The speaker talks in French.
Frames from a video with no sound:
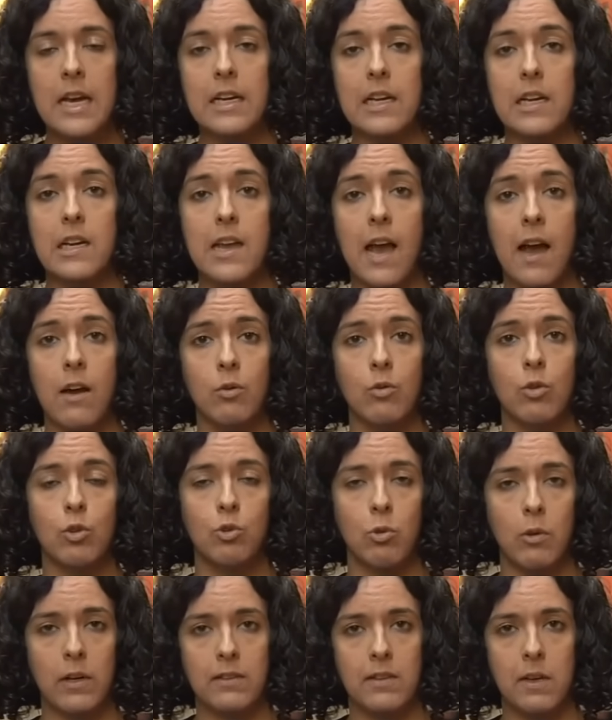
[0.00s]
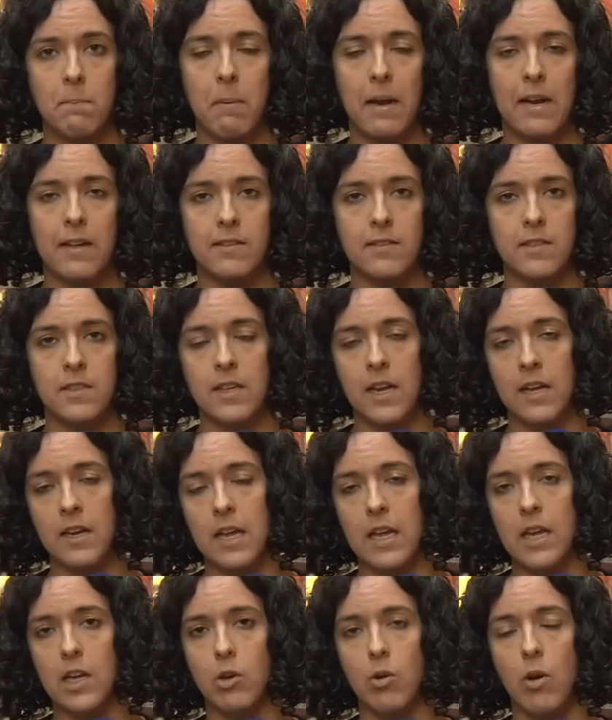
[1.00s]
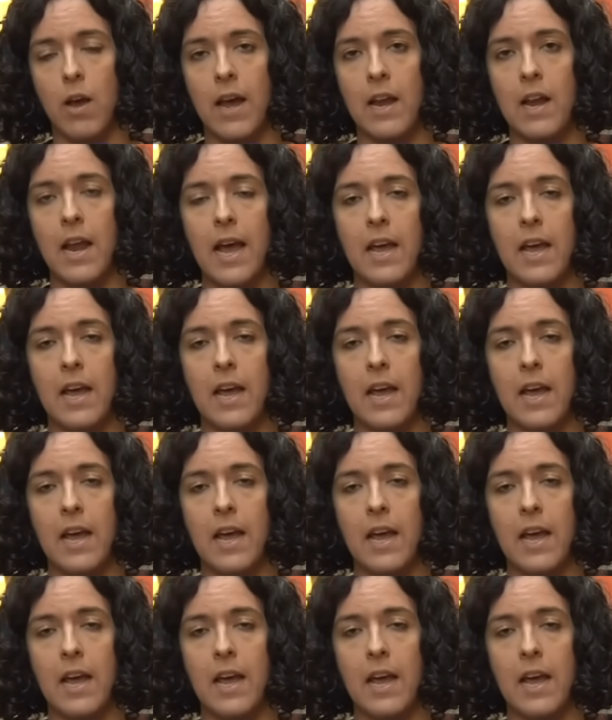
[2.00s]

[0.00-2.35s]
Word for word: qu'il y a une autorité palestinienne et qu'elle,